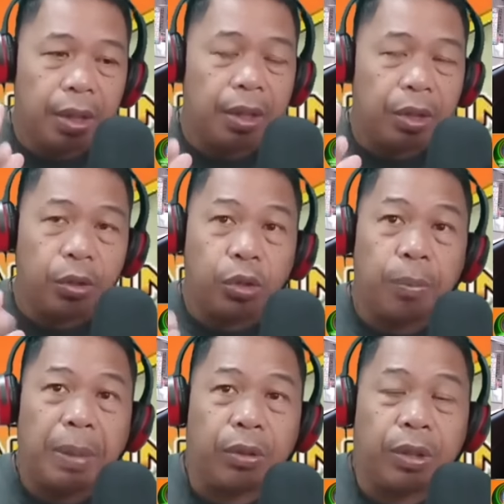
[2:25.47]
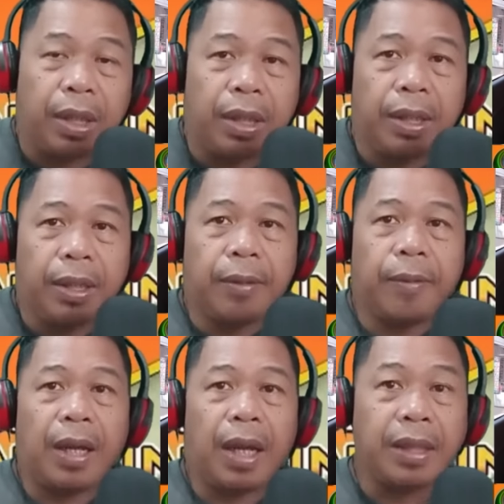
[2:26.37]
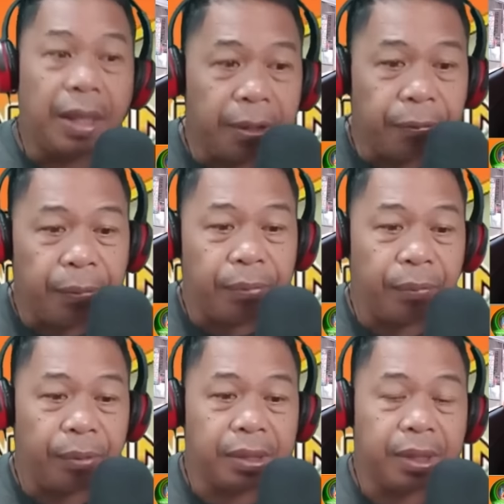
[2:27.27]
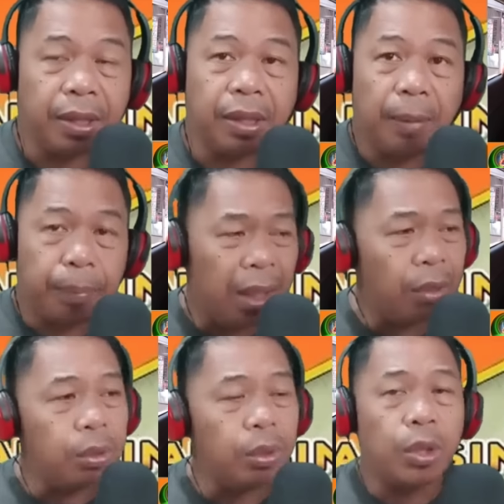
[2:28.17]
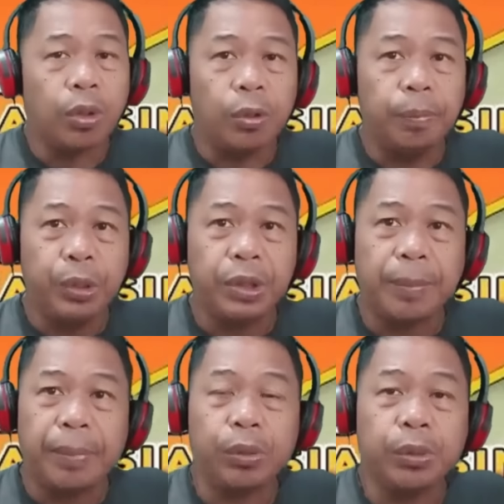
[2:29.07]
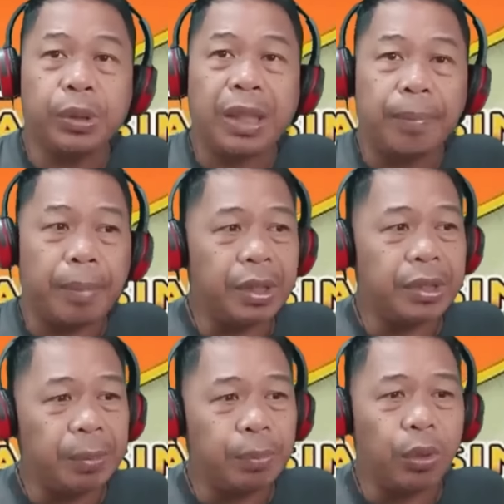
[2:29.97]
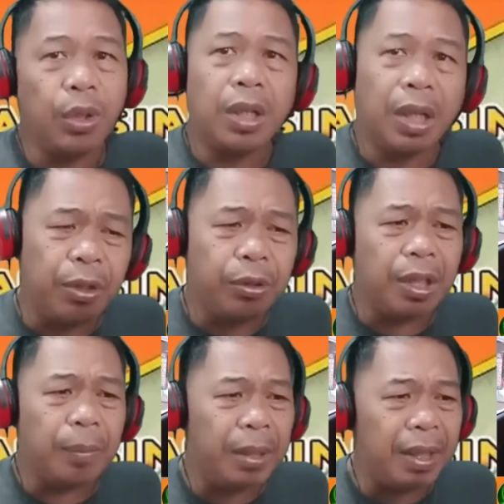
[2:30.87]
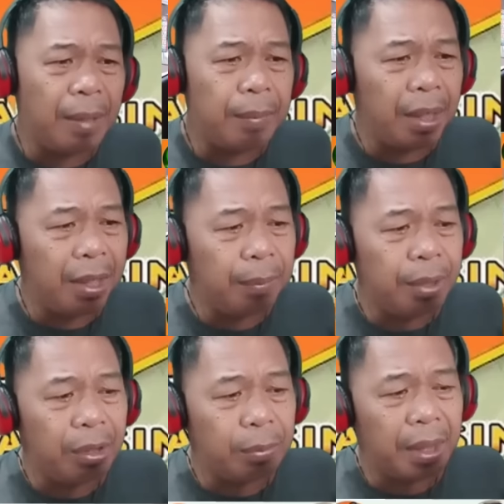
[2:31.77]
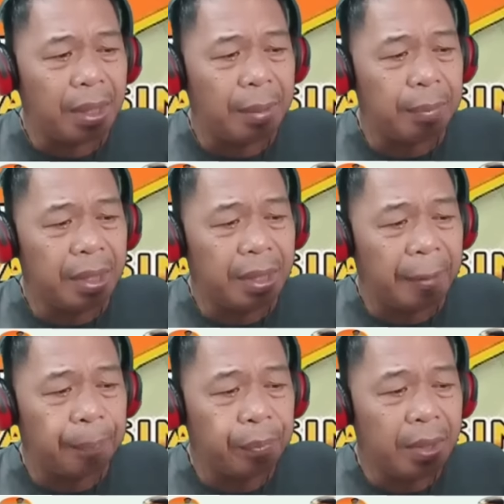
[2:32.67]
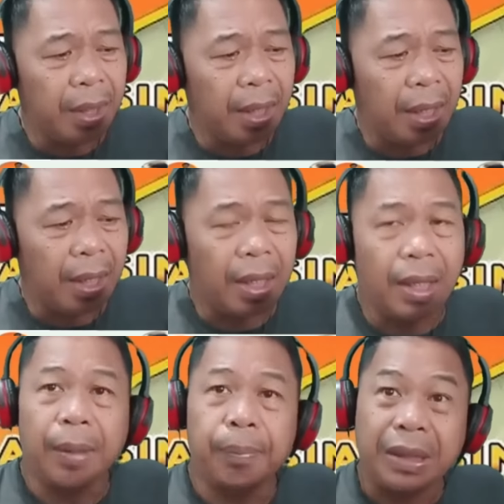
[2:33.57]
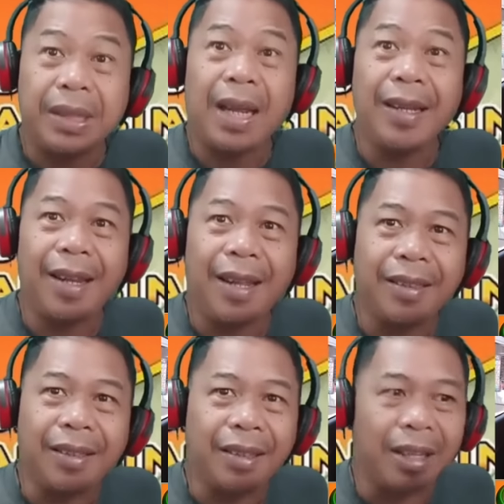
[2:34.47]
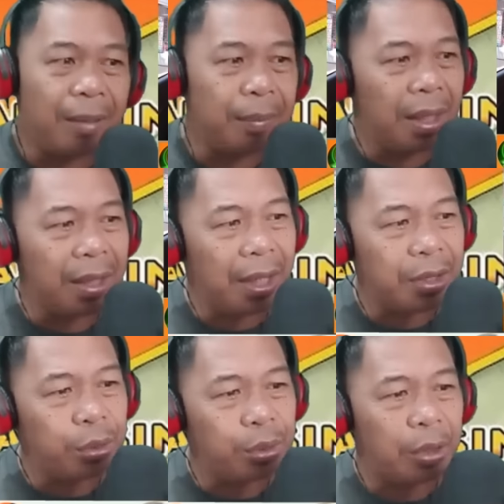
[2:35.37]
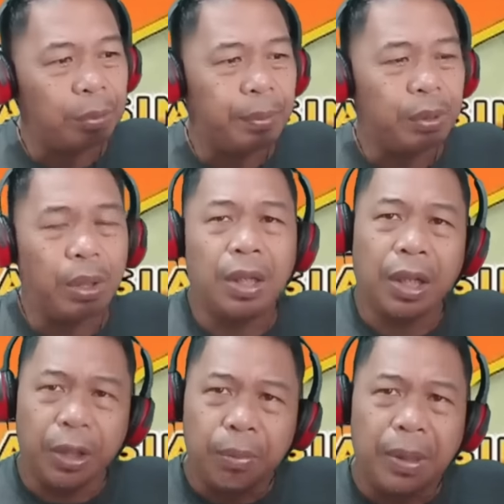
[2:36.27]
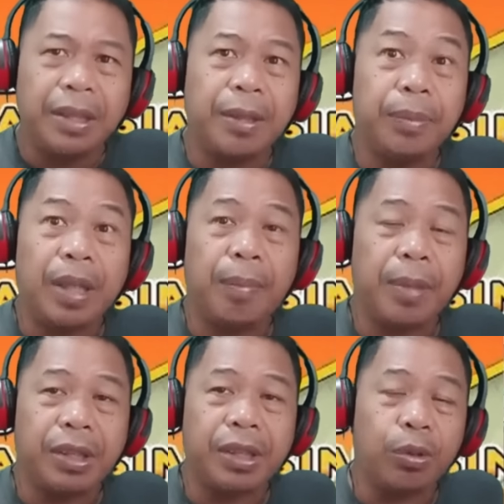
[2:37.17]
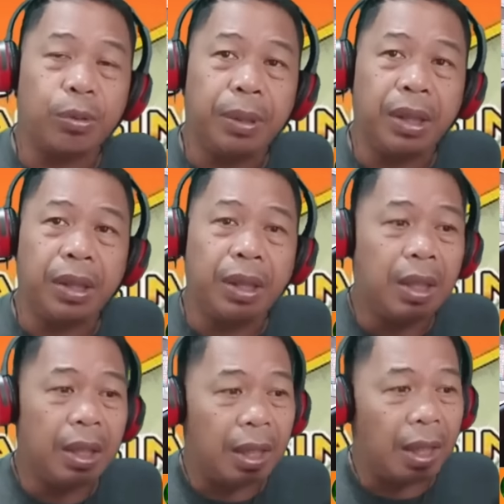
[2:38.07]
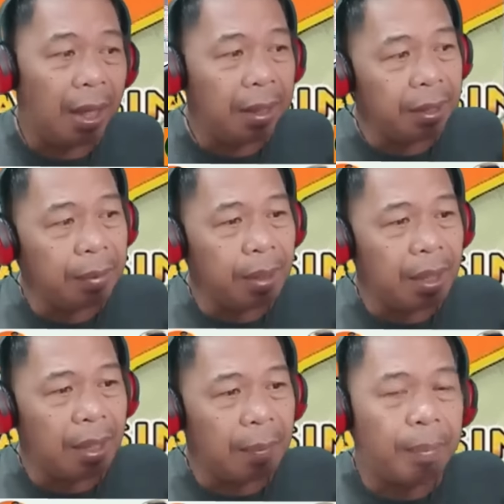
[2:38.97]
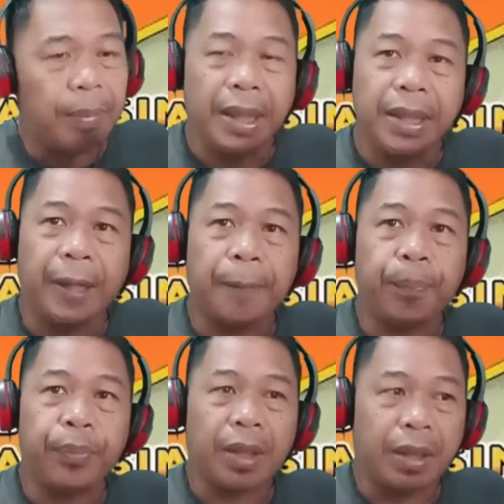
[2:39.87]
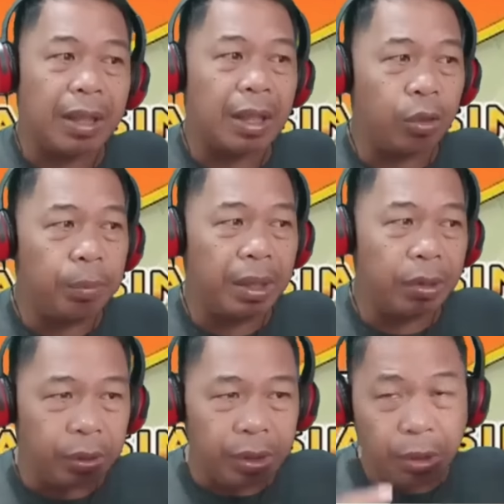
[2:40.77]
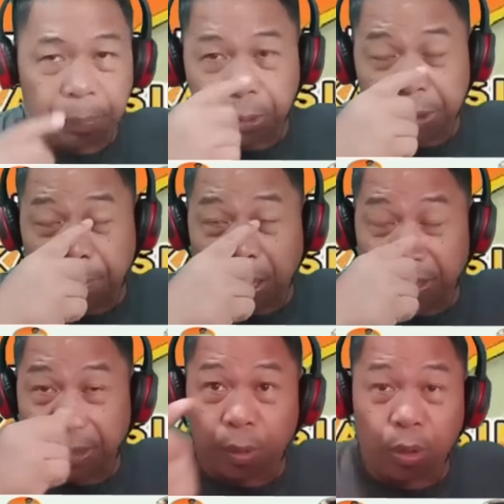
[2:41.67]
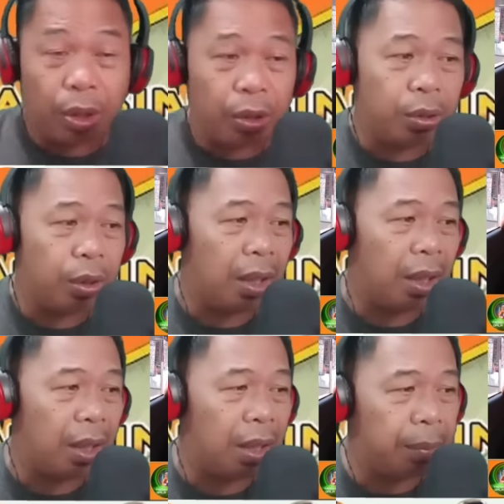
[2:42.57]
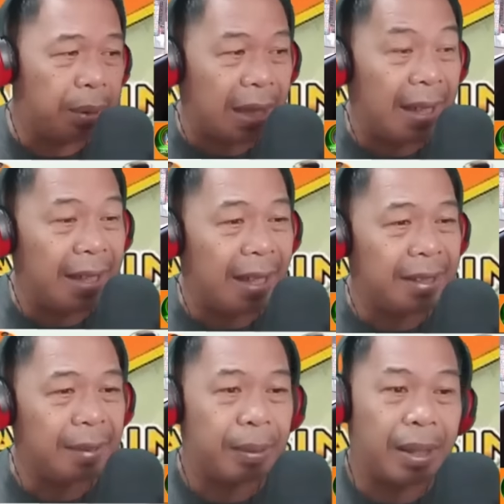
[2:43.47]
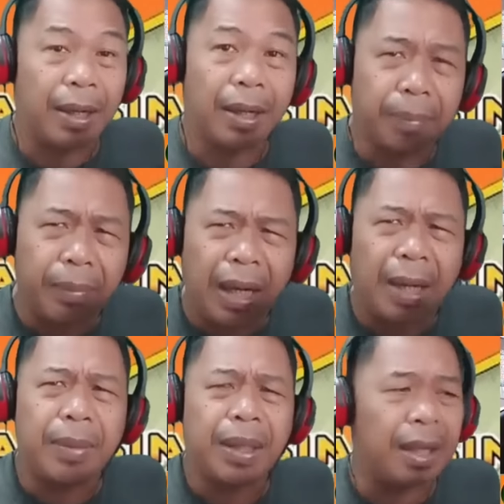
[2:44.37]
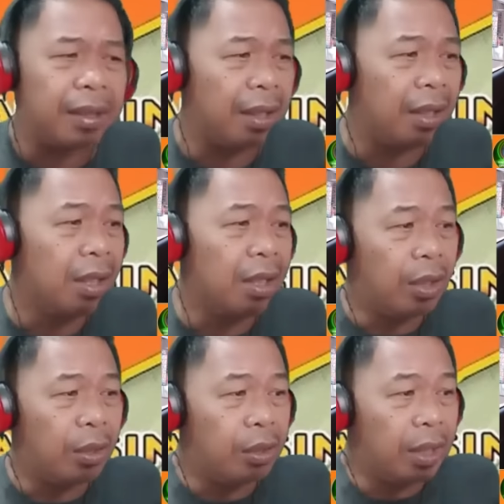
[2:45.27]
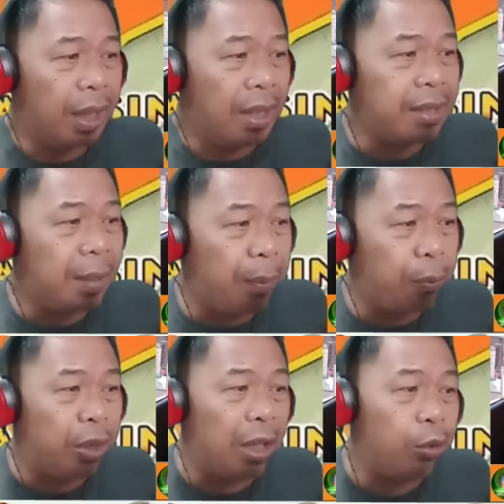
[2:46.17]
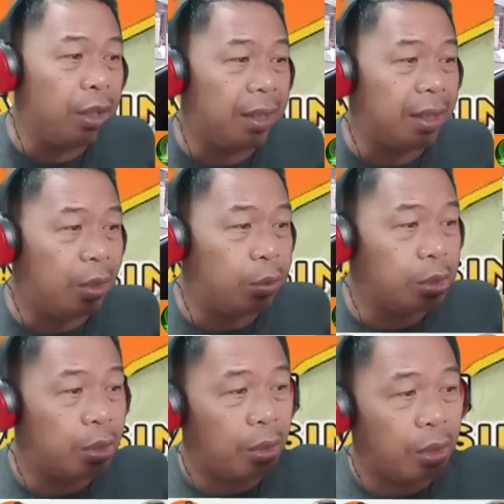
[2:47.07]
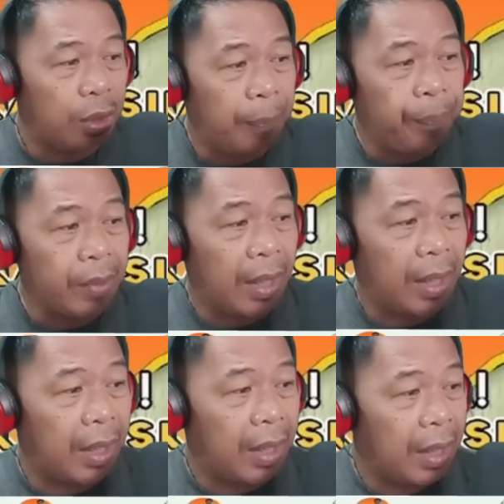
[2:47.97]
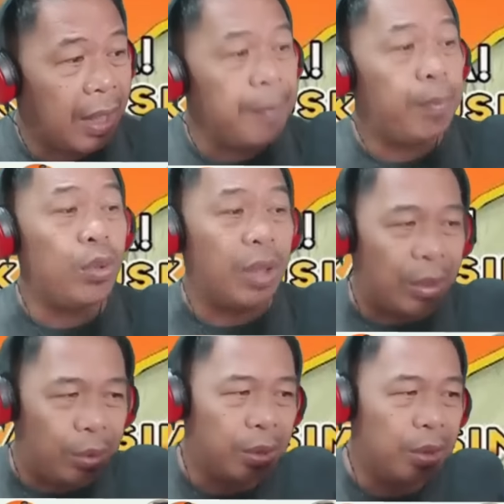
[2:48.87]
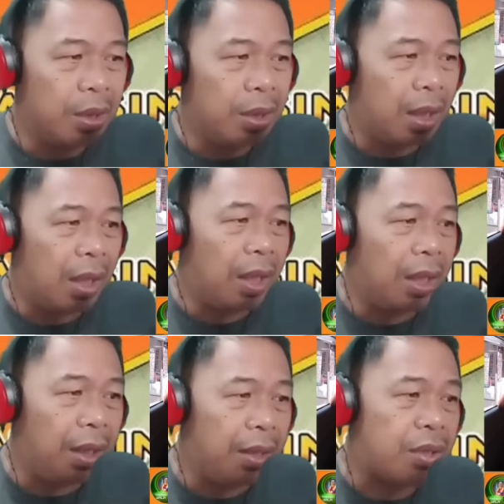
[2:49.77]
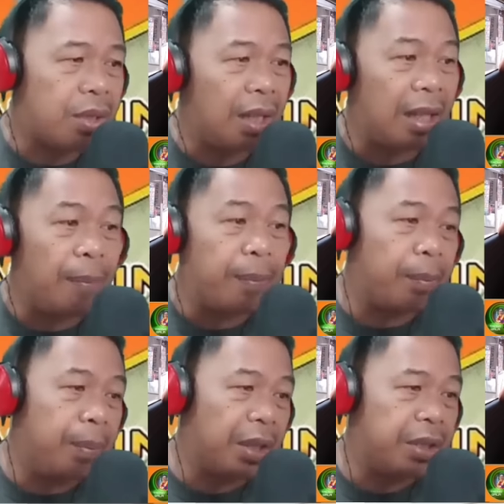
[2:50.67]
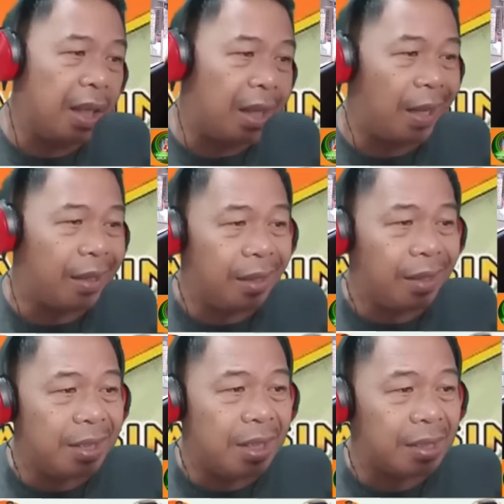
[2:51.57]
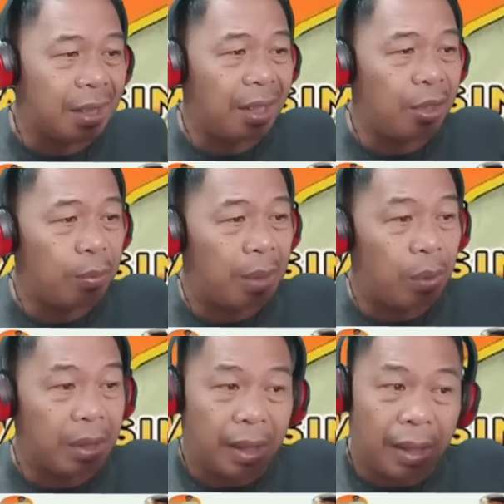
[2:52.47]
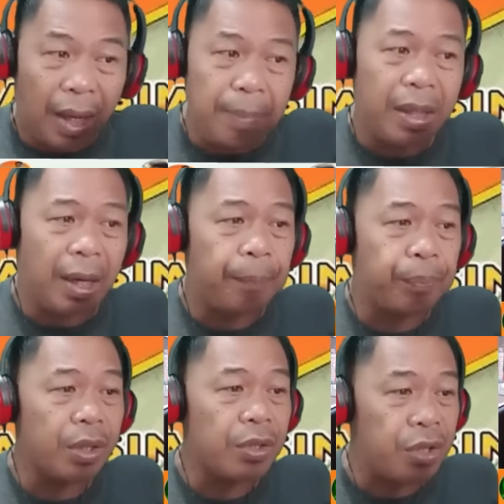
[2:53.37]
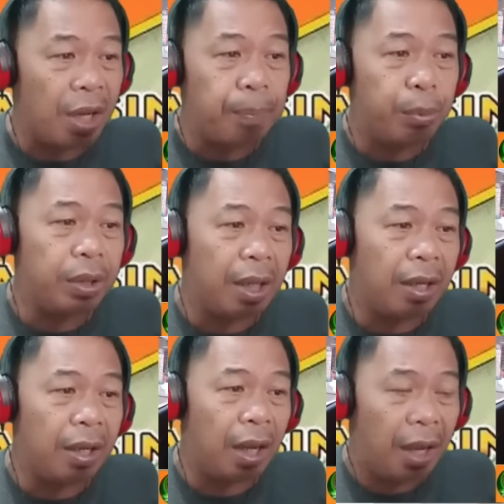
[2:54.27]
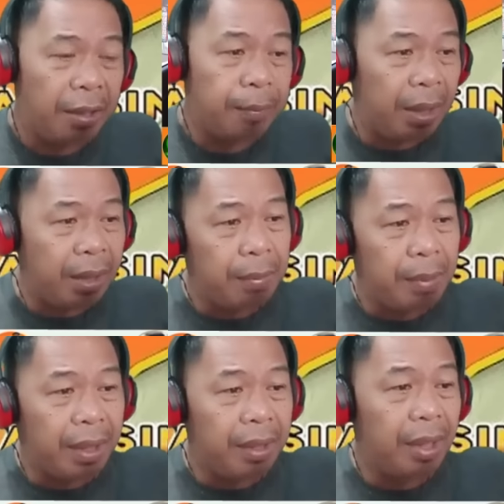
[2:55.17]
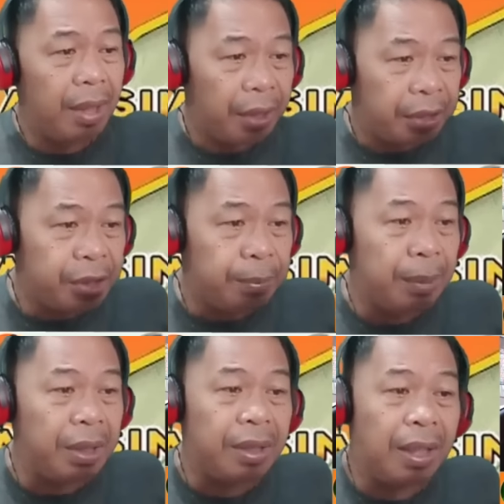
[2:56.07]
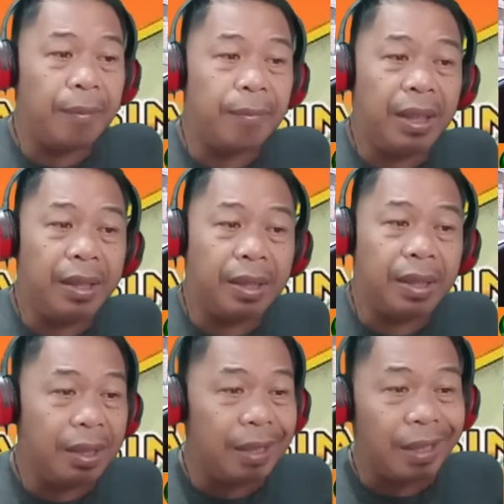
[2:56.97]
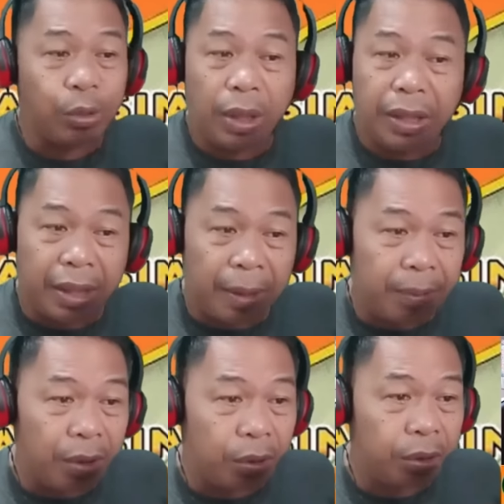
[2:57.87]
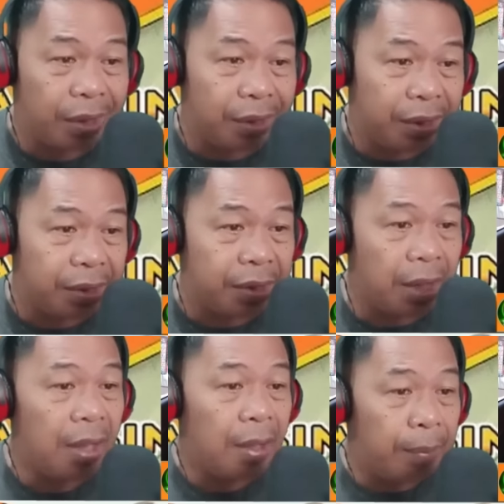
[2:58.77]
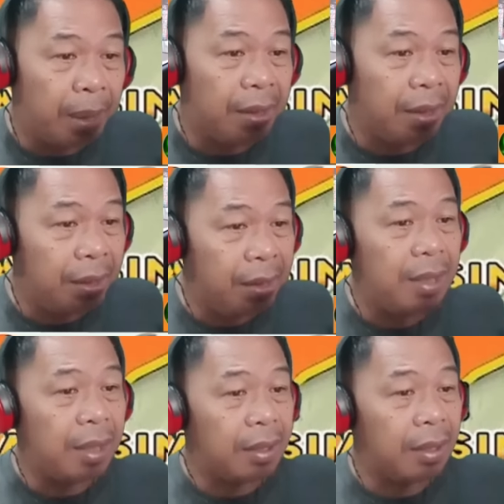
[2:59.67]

yung numero ng uh, another 50%. Pero kung views ang pag-uusapan, si Bong. Ngayon, ang pinakamainam dito mga kaibigan, uh, basahin natin ang mga reaksyon, ano po, yung mga damdamin sa loobin ng ating mga kababayan na nagkomento dito po sa vlog ni Bong. Ano, uh, basahin natin para malaman natin Okay. Ang sabi po ni Lolita Hunson, uh, kay Bung ako. Uh, late si nakapag-vlog siya kahit hindi siya sanay humawak ng camera. Cellphone ang and bear in mind his mental ability hindi katulad ng ibang contenders. But he did it